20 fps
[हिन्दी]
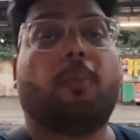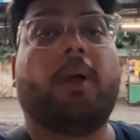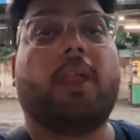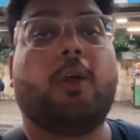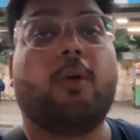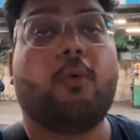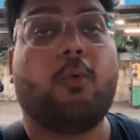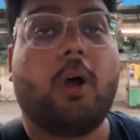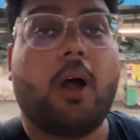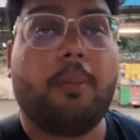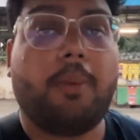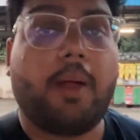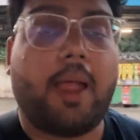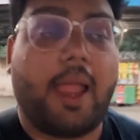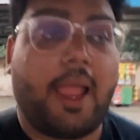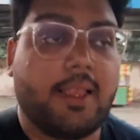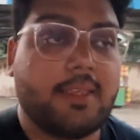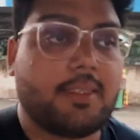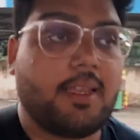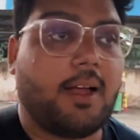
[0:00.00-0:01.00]
तो भाई हुआ अब
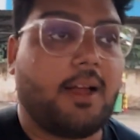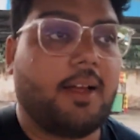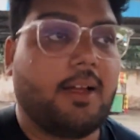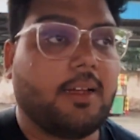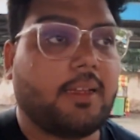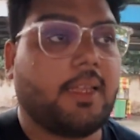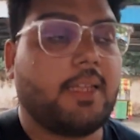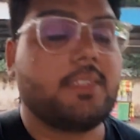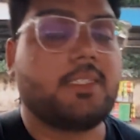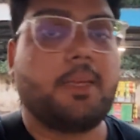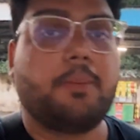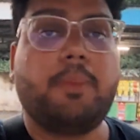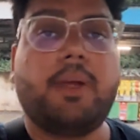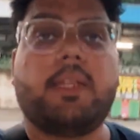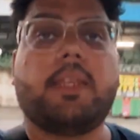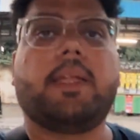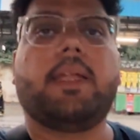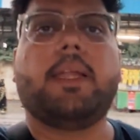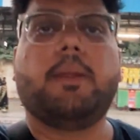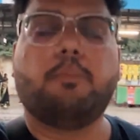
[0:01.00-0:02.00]
ऐसा कि जब मैं
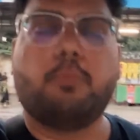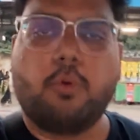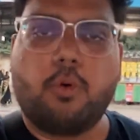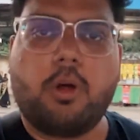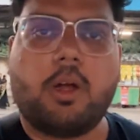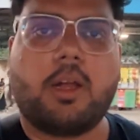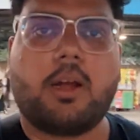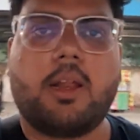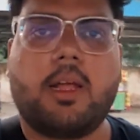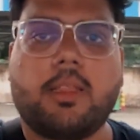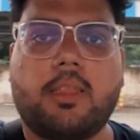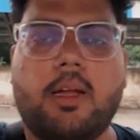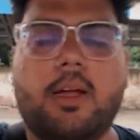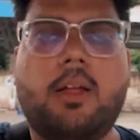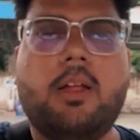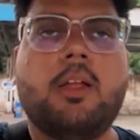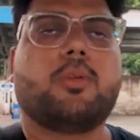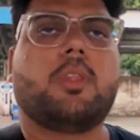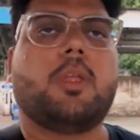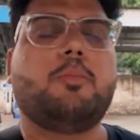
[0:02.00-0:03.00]
टिकट बुक कर रहा था
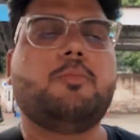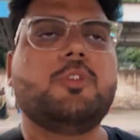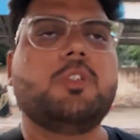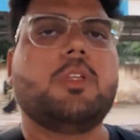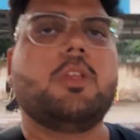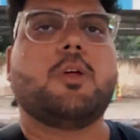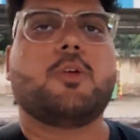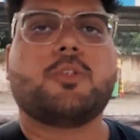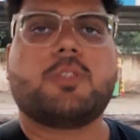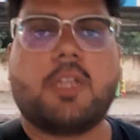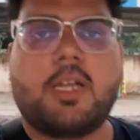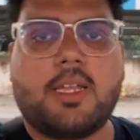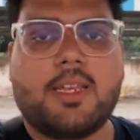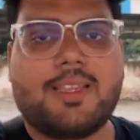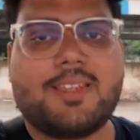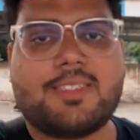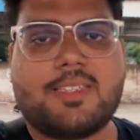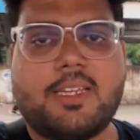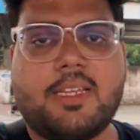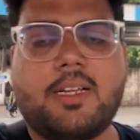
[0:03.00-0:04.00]
तो तब मुझे
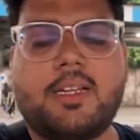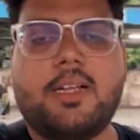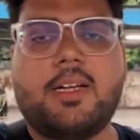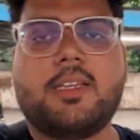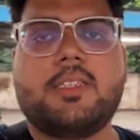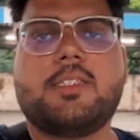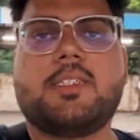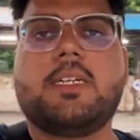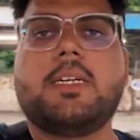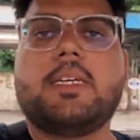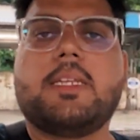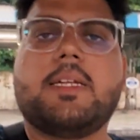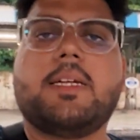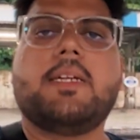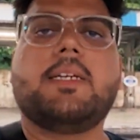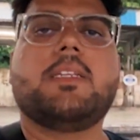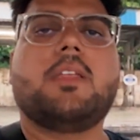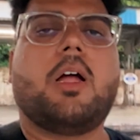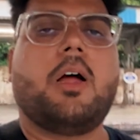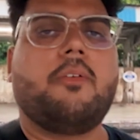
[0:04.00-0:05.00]
नवसारी से कच्छ की
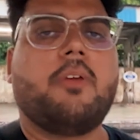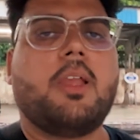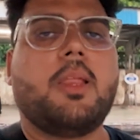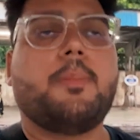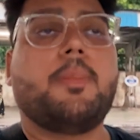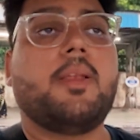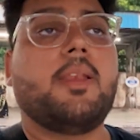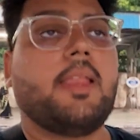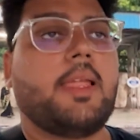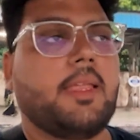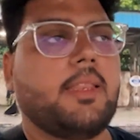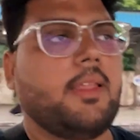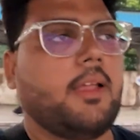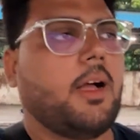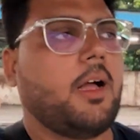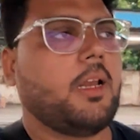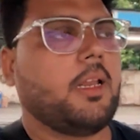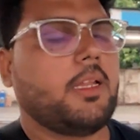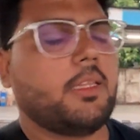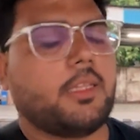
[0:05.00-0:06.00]
टिकट अवेलेबल नहीं
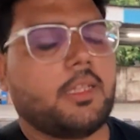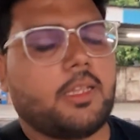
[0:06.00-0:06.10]
दिखा रही